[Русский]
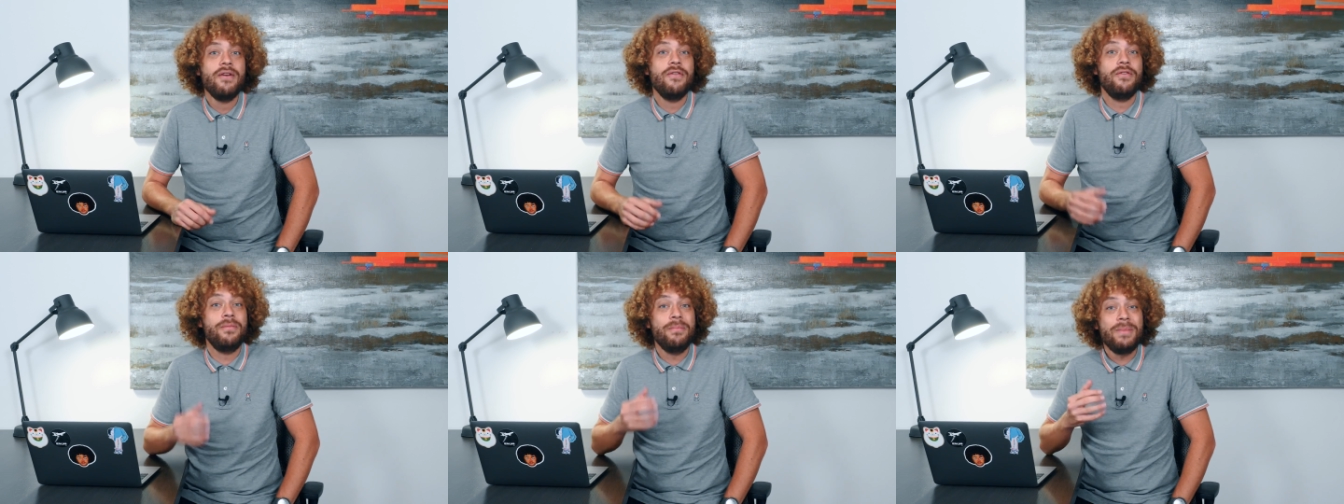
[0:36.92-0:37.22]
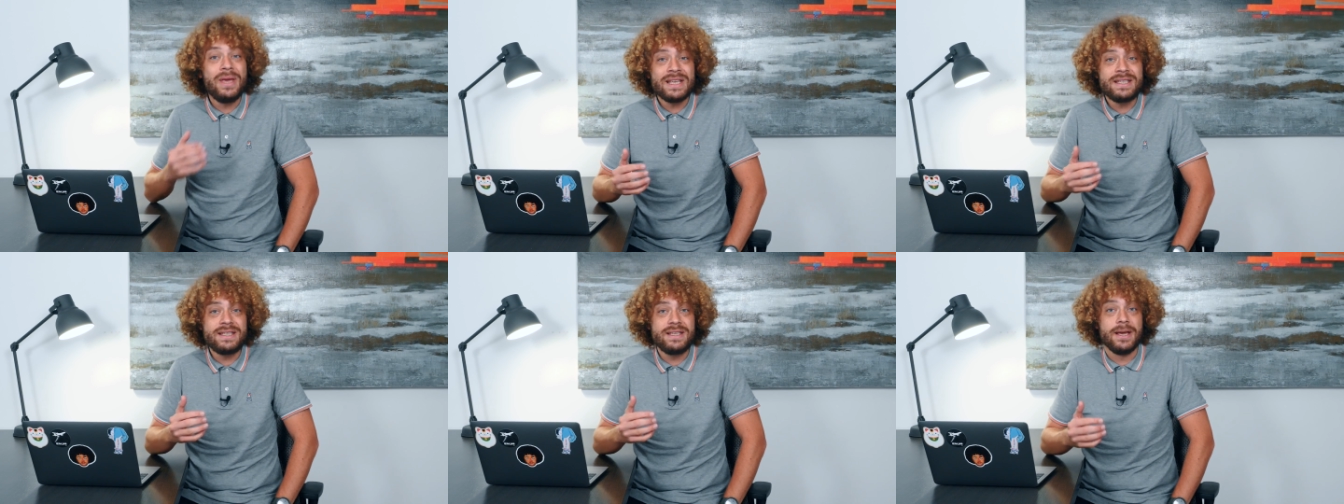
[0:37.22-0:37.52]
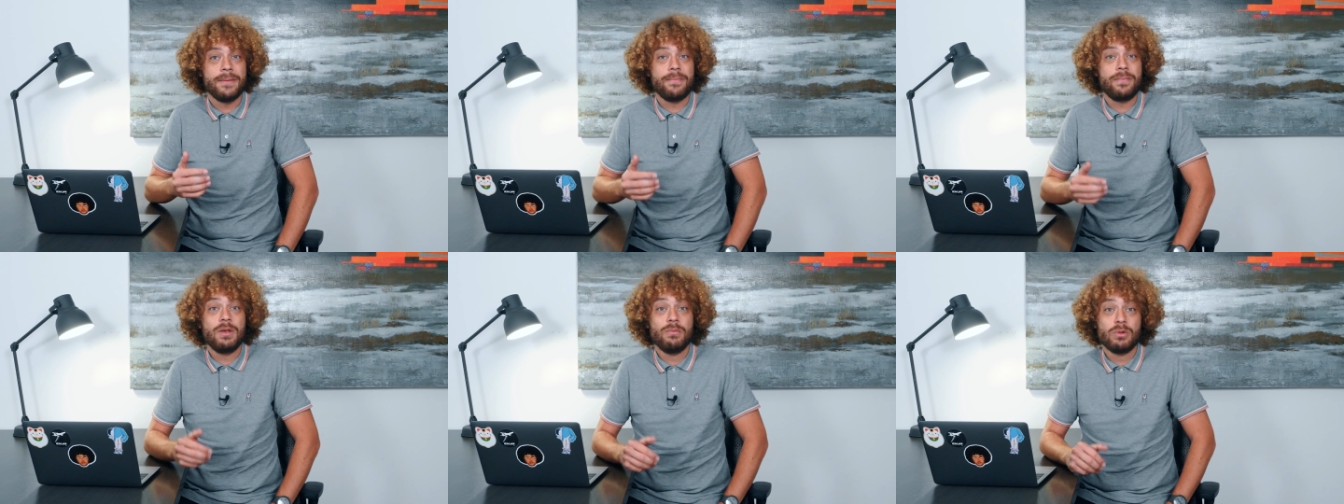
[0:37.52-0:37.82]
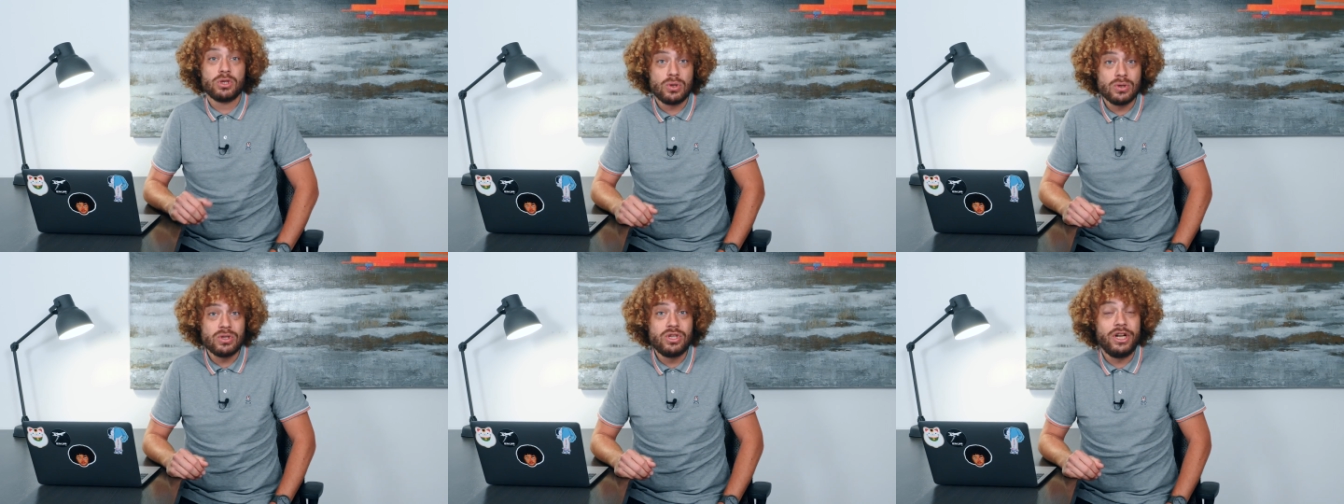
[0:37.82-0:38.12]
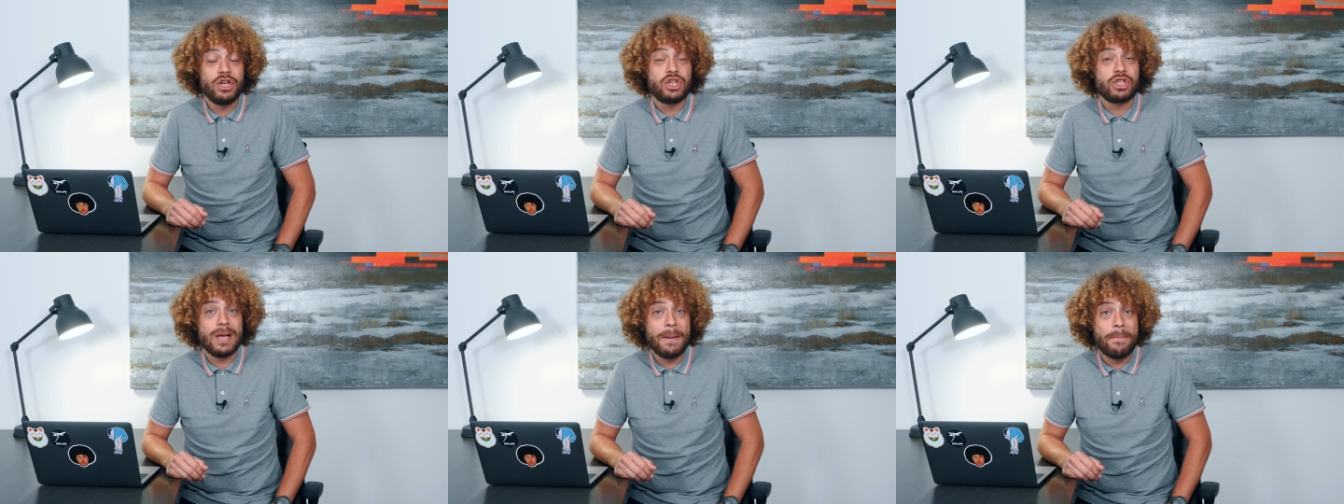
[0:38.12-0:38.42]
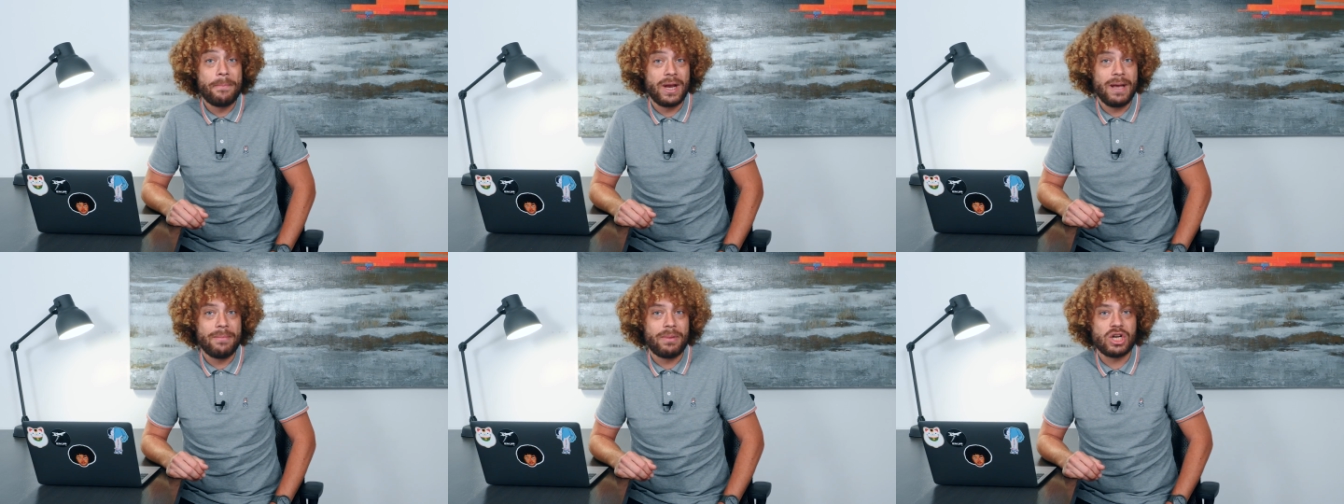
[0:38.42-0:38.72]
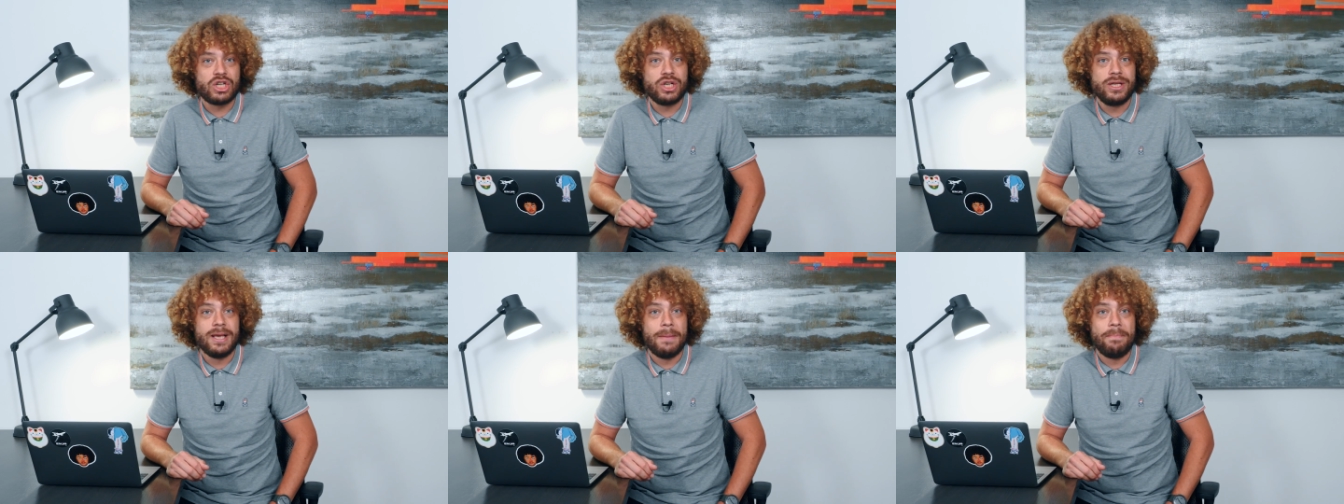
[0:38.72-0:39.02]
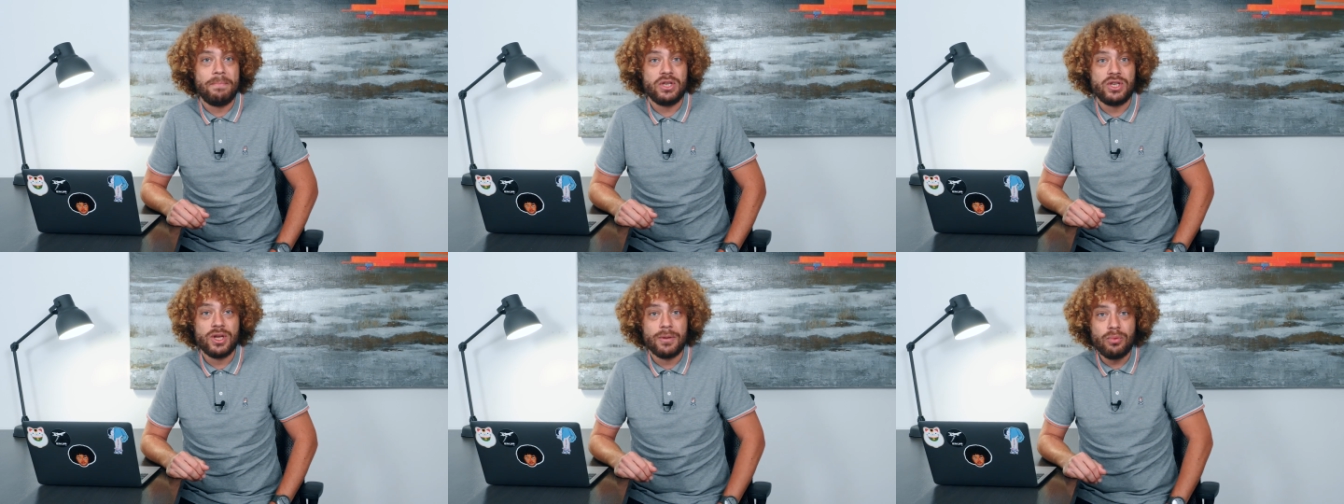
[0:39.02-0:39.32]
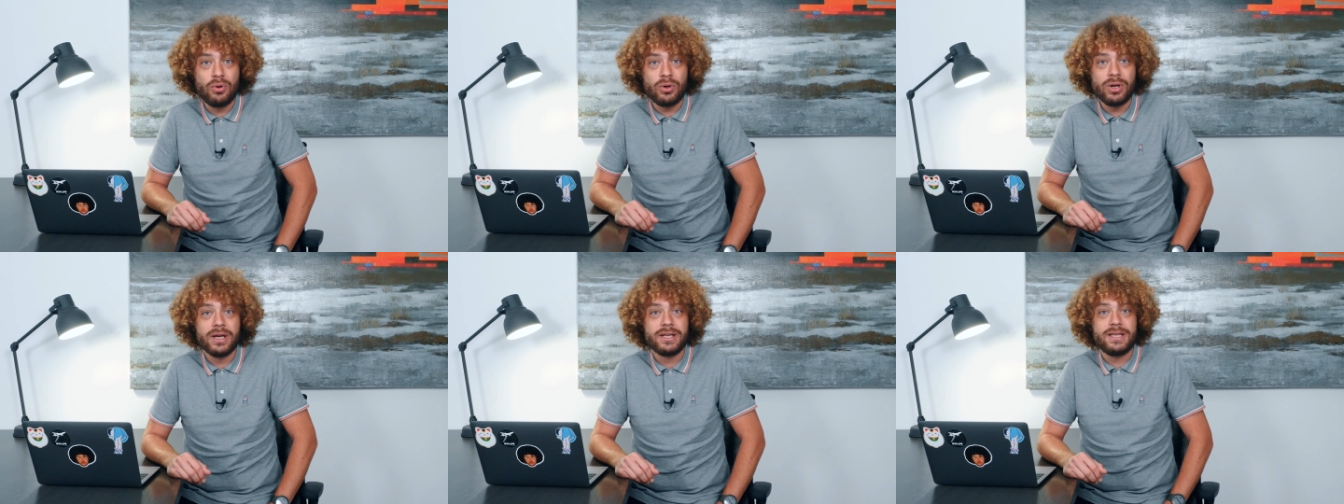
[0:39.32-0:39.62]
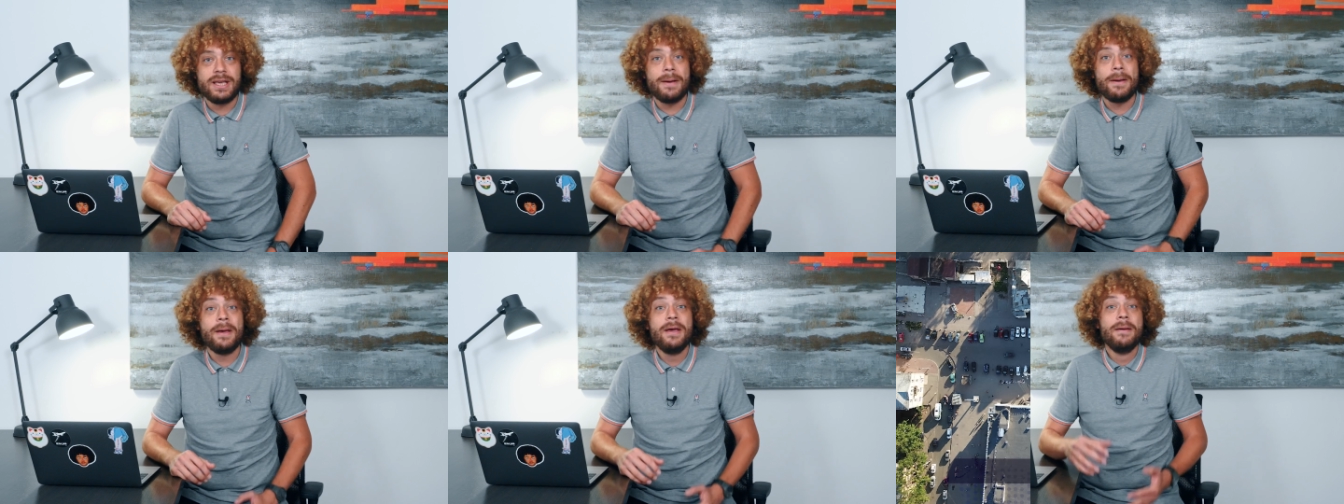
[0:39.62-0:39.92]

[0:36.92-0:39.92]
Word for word: Вместе мы создали штаб преображения Петербурга, где